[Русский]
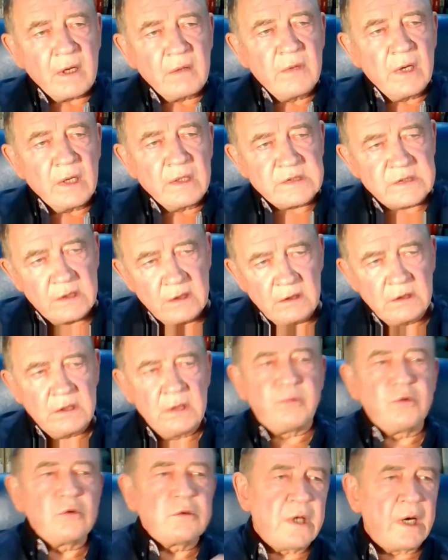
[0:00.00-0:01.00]
армянских,
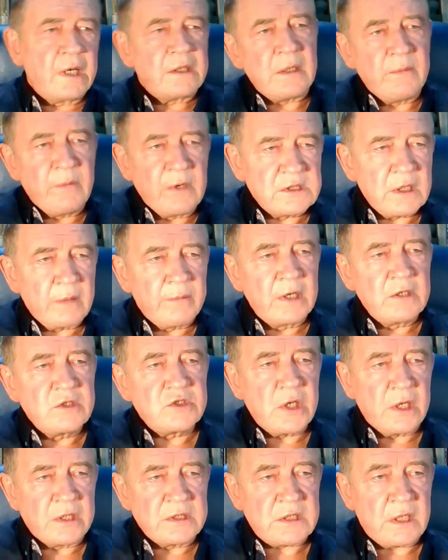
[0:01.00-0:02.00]
депутатам
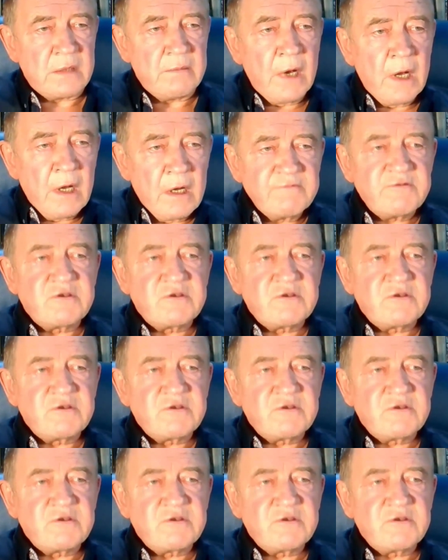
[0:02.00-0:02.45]
азербайджанским,